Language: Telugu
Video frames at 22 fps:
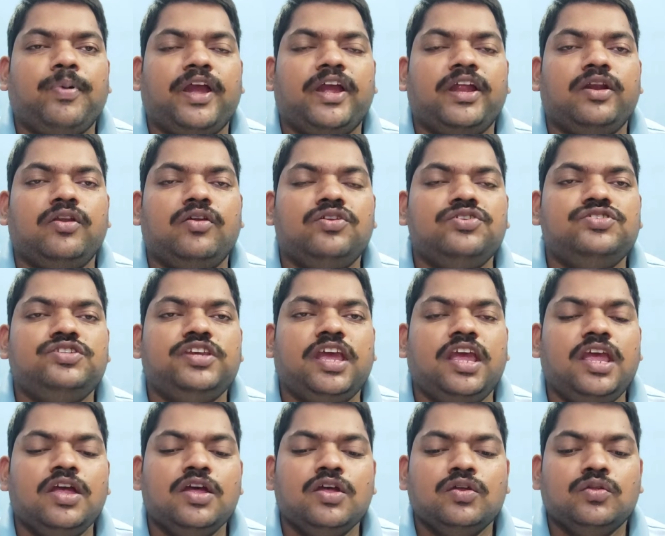పై నుంచి
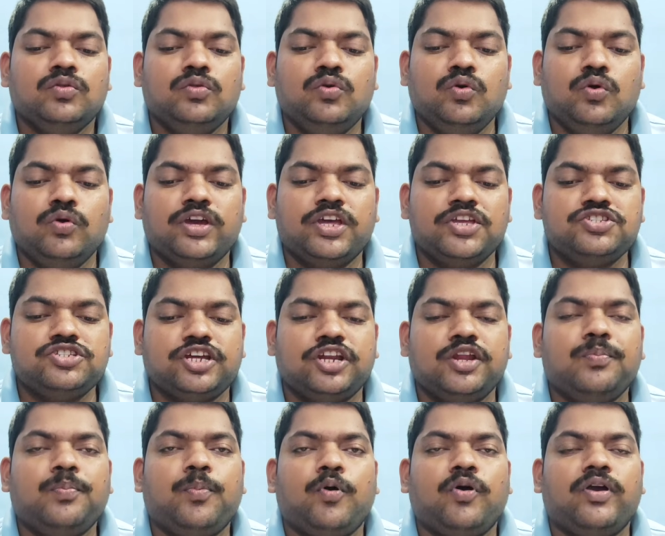దూకి
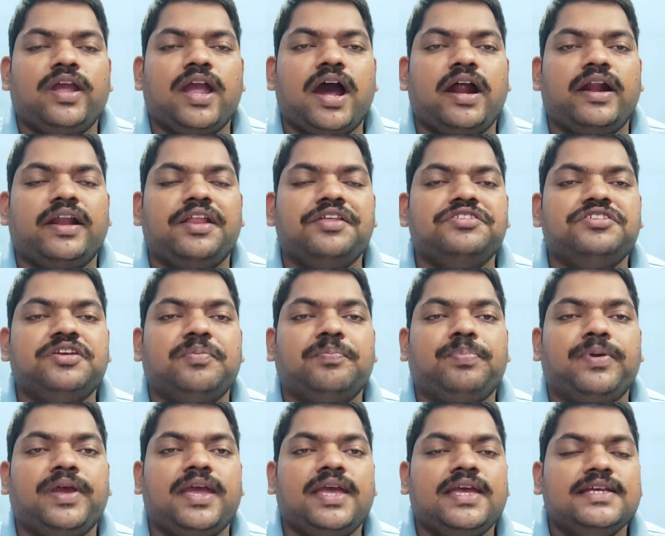చనిపోయాడని
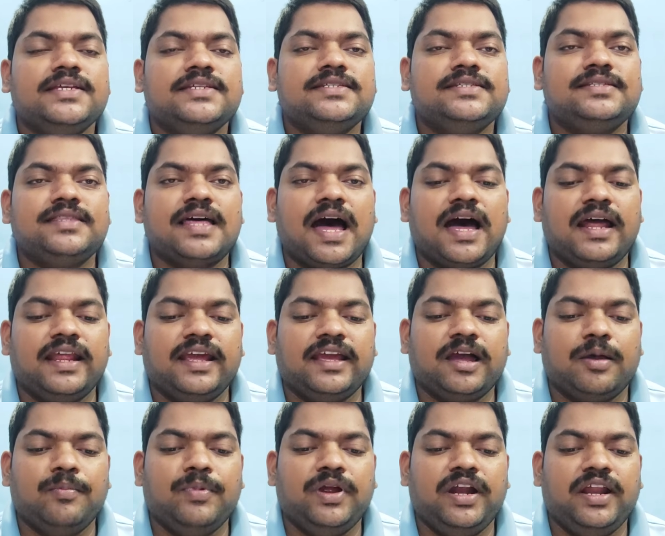చెప్పి
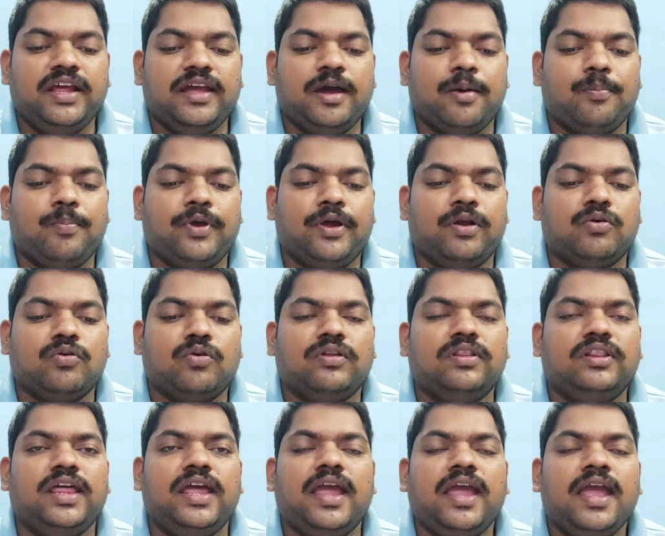స్థానిక మీడియా
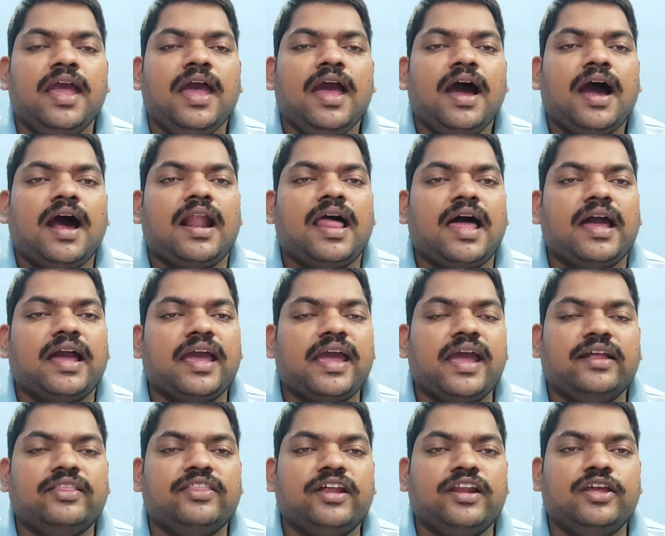పేర్కొంది
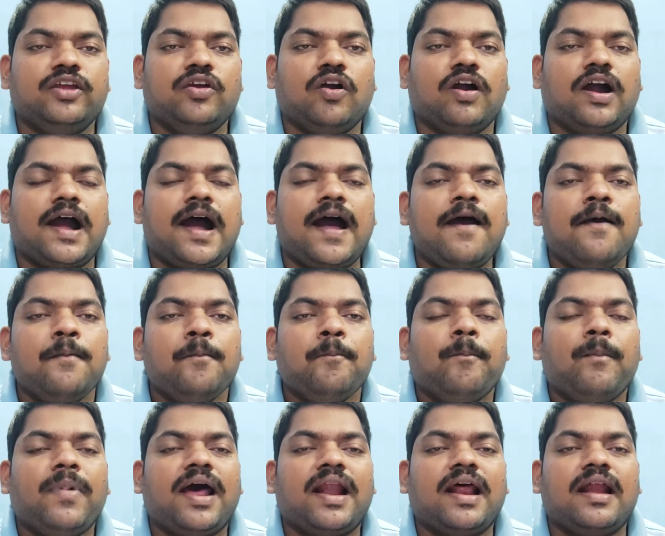అలాగే అతని యొక్క
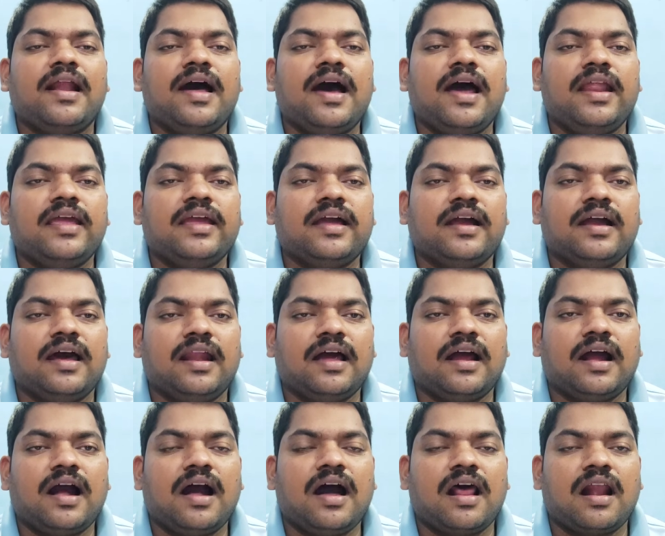మరణానికి
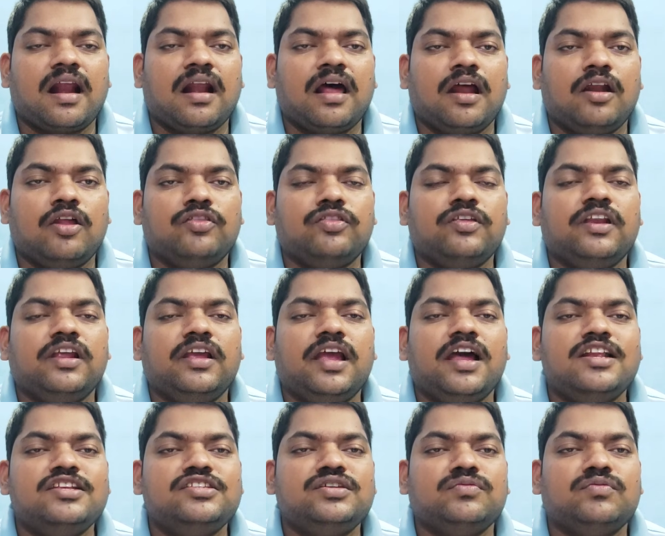గల కారణాలు
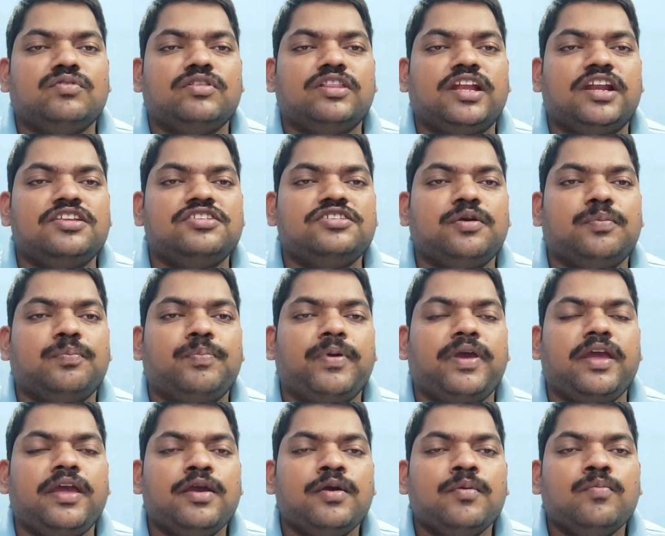తెలియాల్సి ఉందని
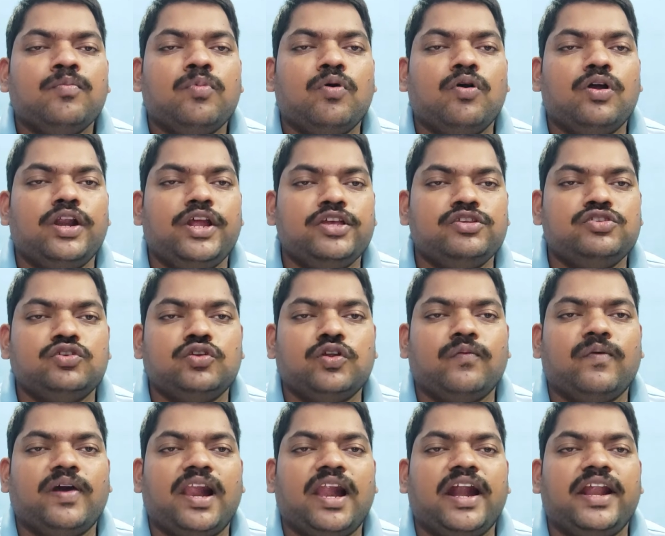చెప్పి
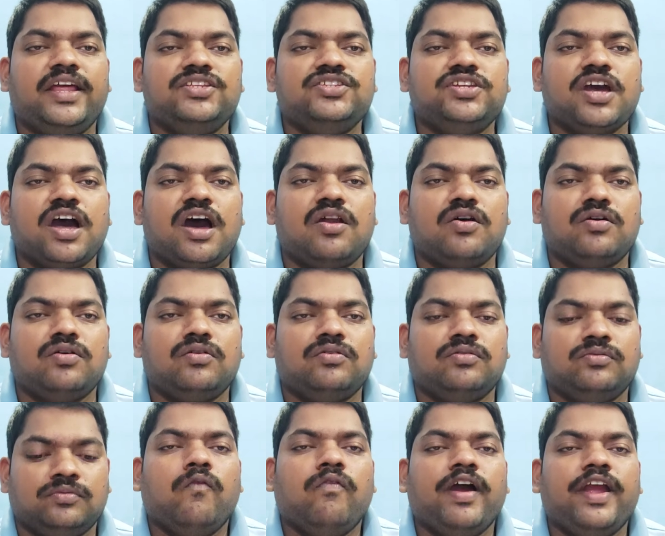పోలీసులు వెల్లడించారు
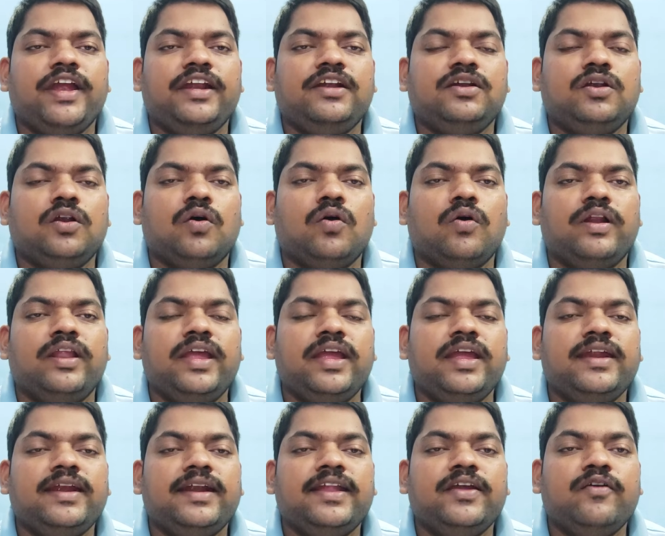కువైట్ లోని
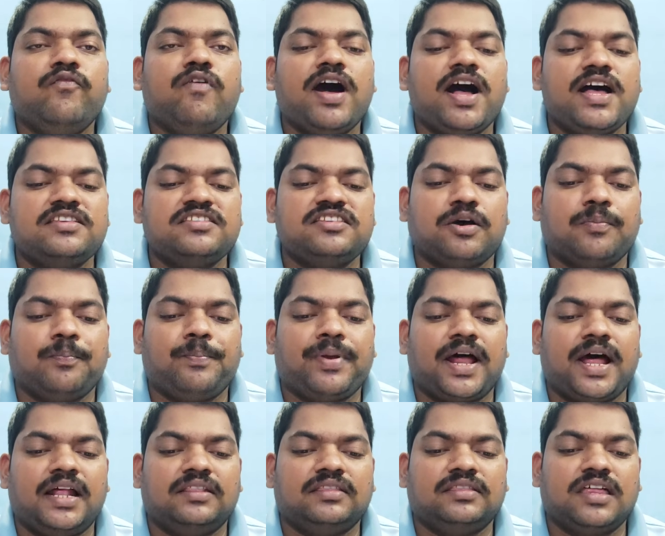నివాస
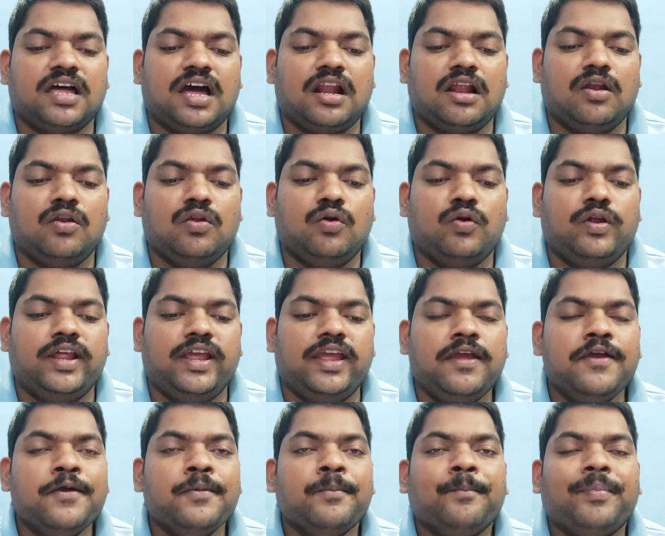ప్రాంతాలలోని
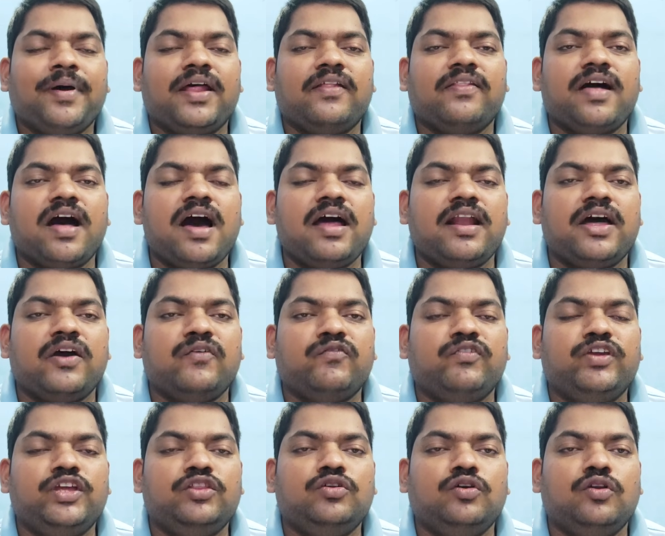ప్రధాన
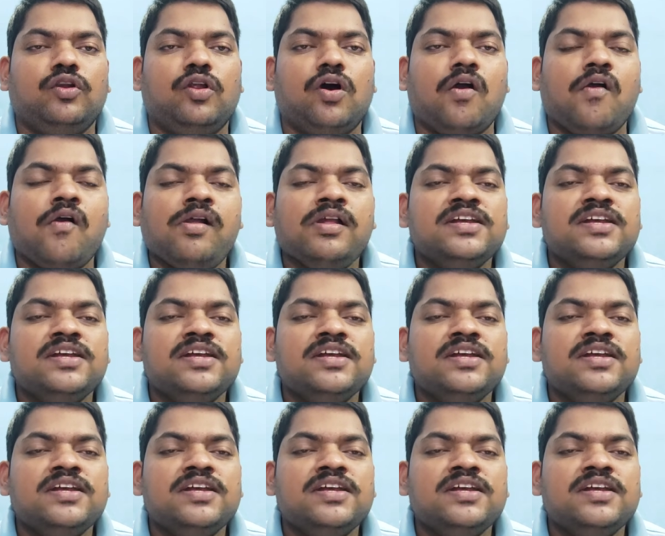వీధుల్లో